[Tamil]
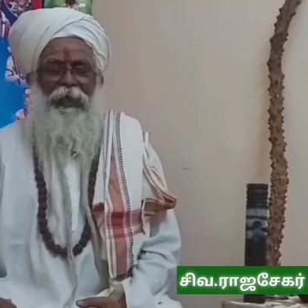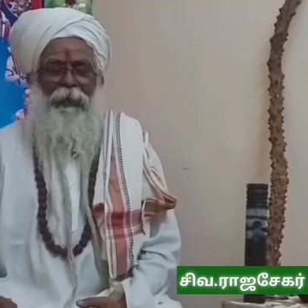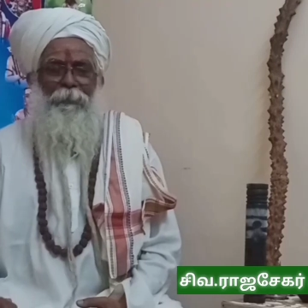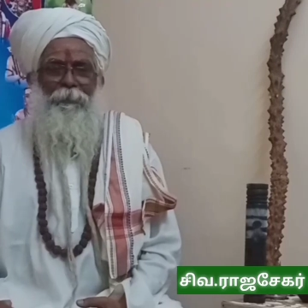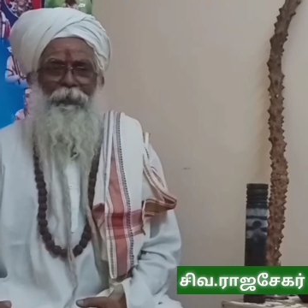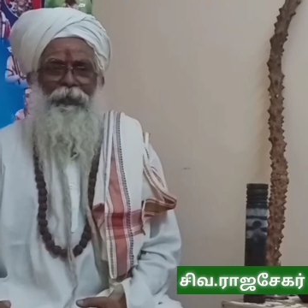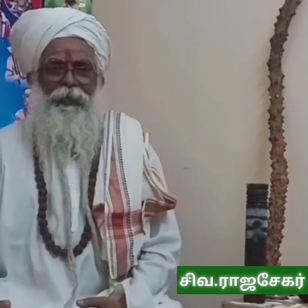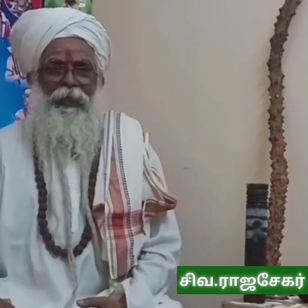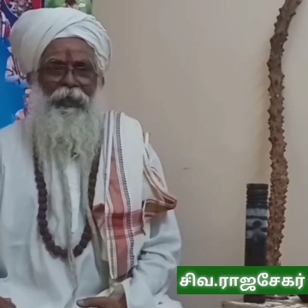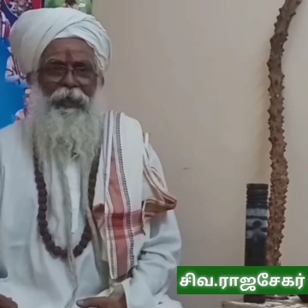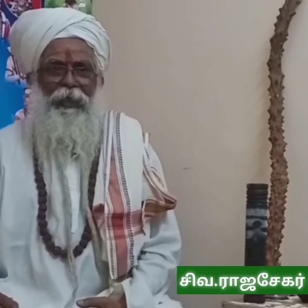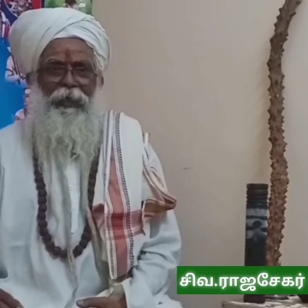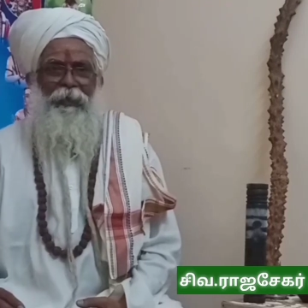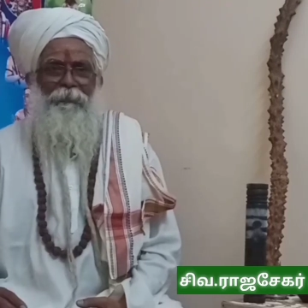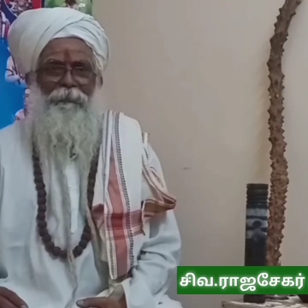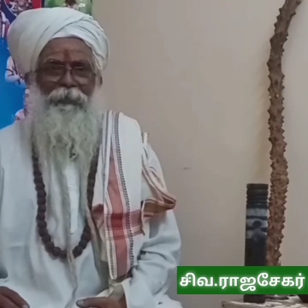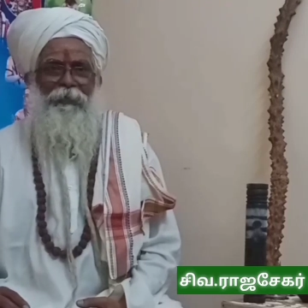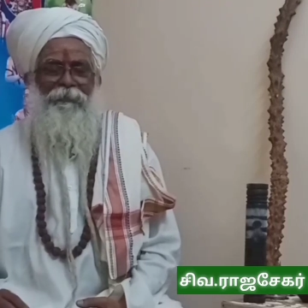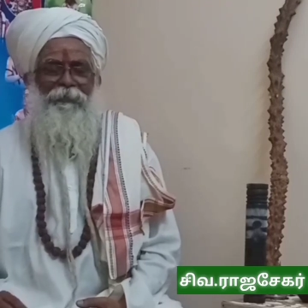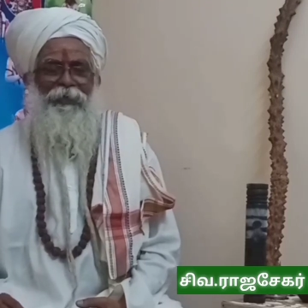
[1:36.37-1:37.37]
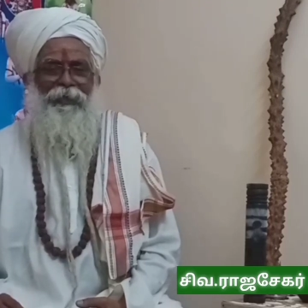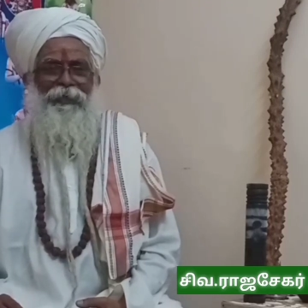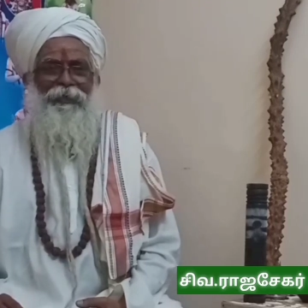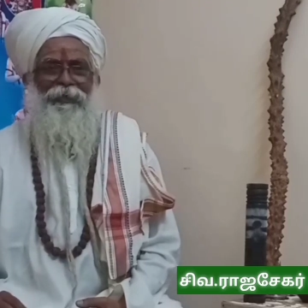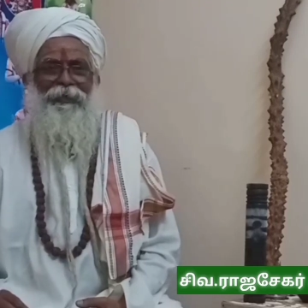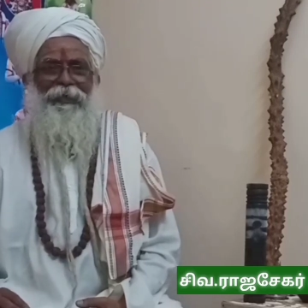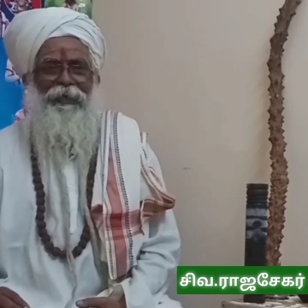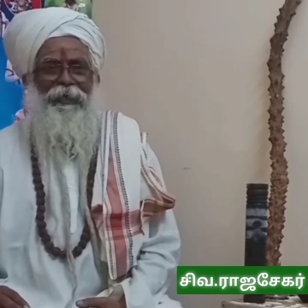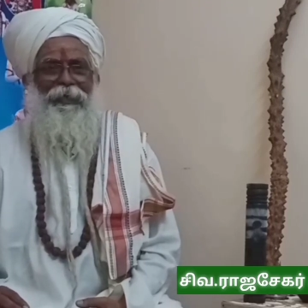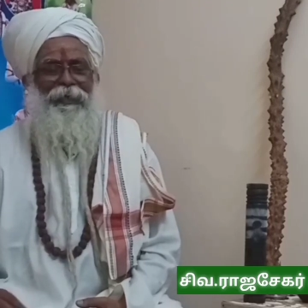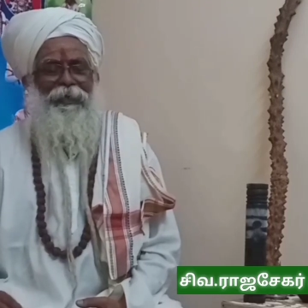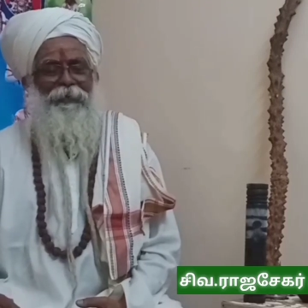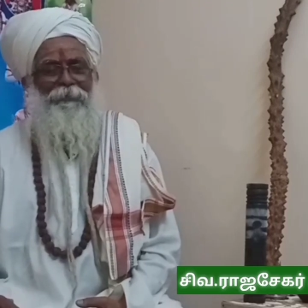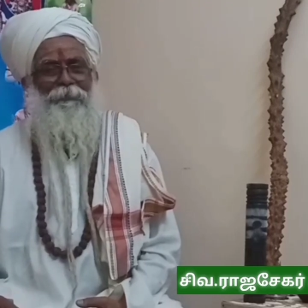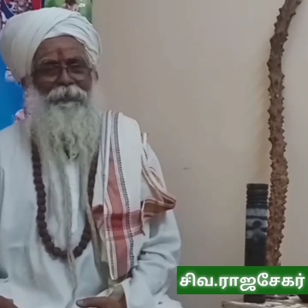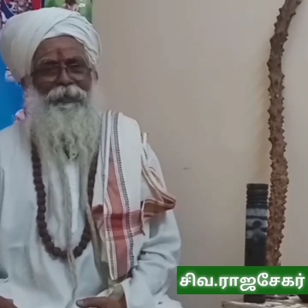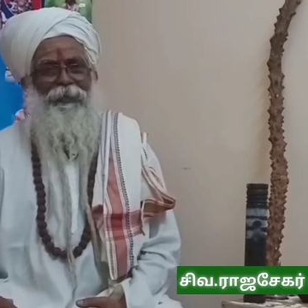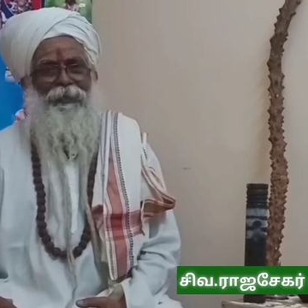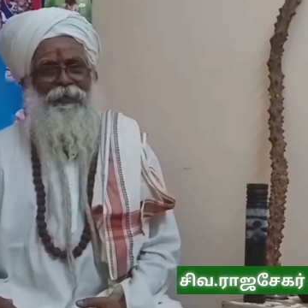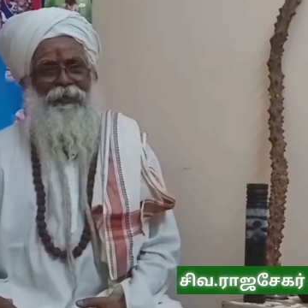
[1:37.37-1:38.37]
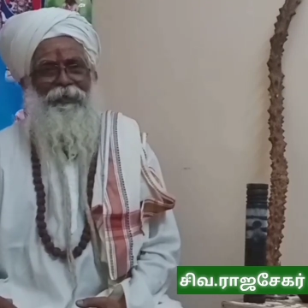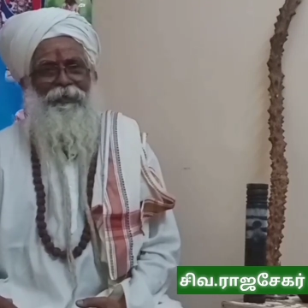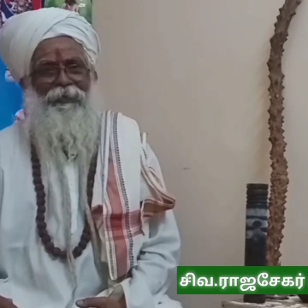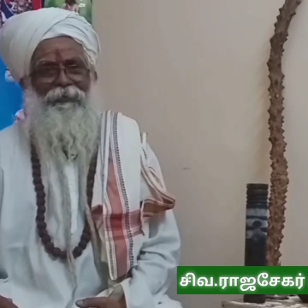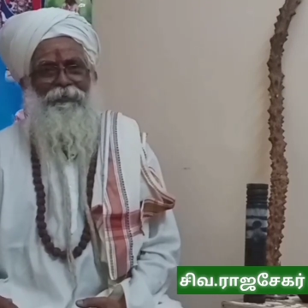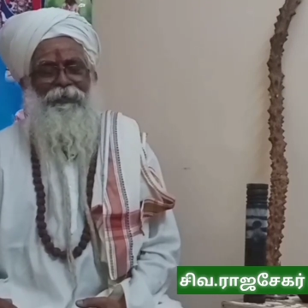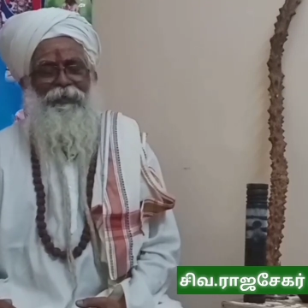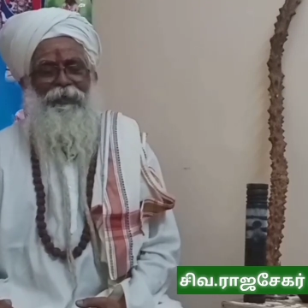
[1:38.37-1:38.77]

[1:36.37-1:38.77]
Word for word: அப்போ அந்த கர்ம வினையின் காரணமாக தான்